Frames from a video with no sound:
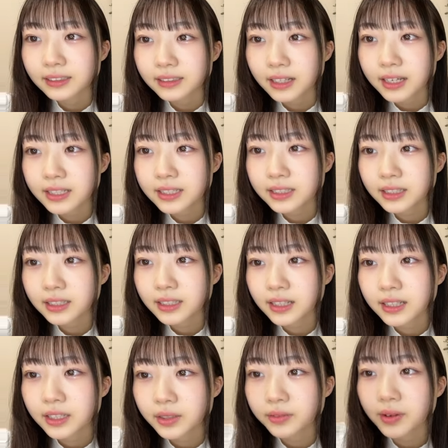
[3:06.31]
配信がな
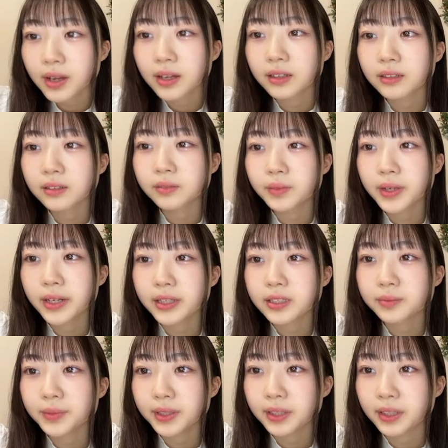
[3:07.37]
い日は毎
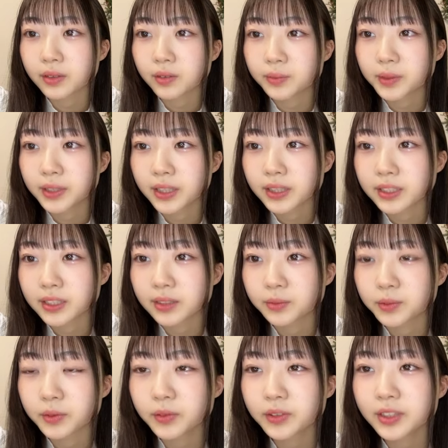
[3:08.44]
日ミーターを思い出してて
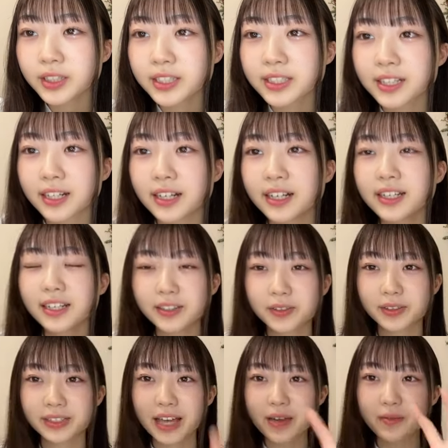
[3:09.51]
も本当ですかありがと
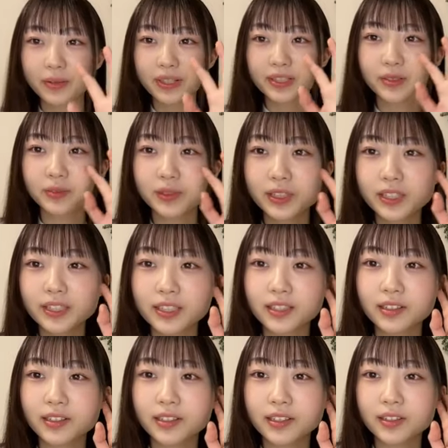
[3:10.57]
うございます。思い出して
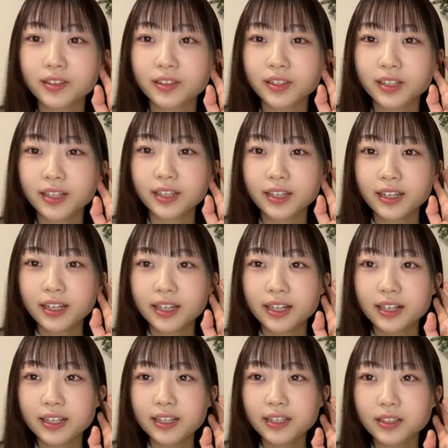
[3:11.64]
くれてるのね。
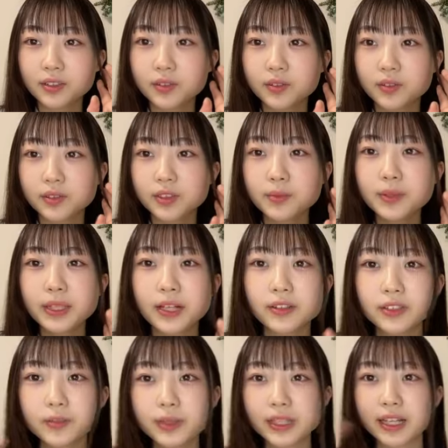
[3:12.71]
ありがとう。おつみーたん、お
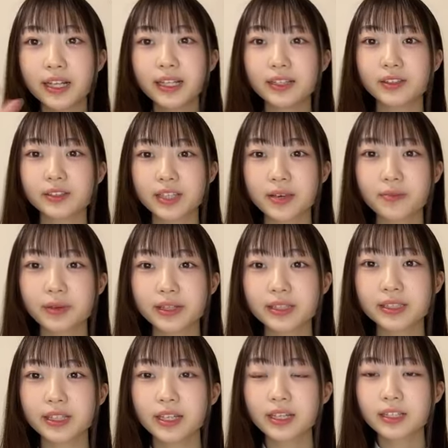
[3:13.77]
つみーたんありがとうございま
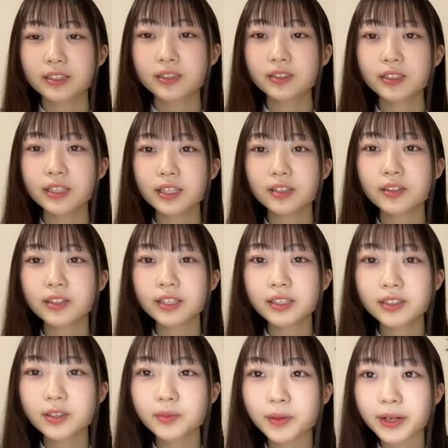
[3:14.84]
す。クッキーの
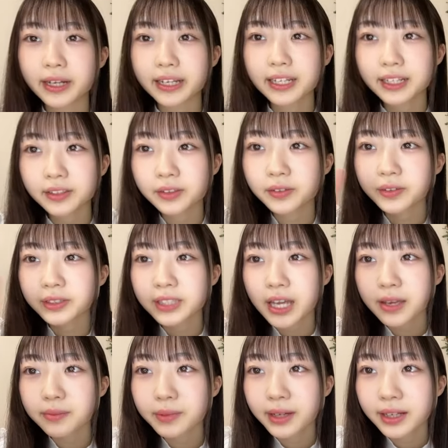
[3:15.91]
ギフトもありがとうござ
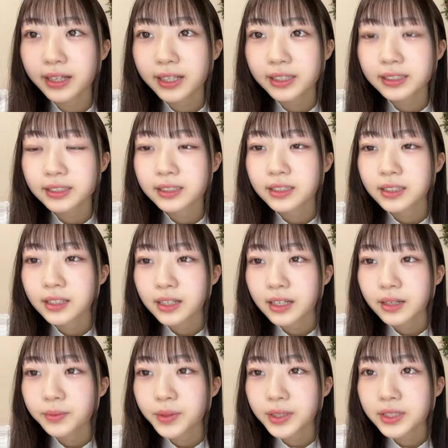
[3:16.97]
います
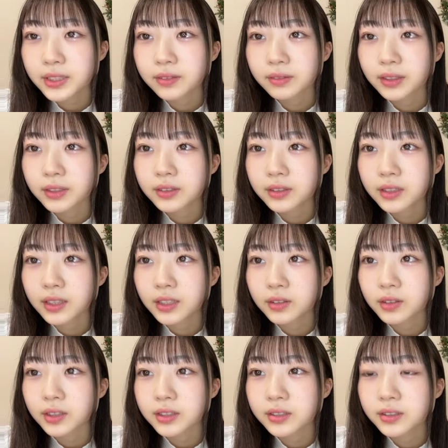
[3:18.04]
皆さんはクッキー
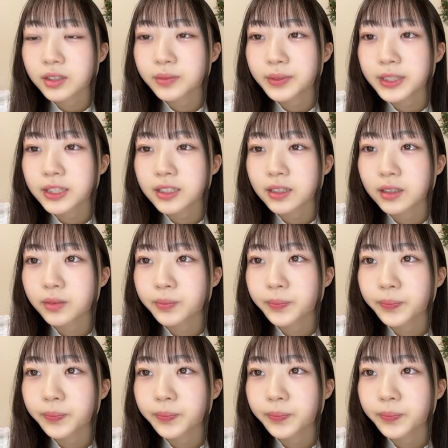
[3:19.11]
とか作りますか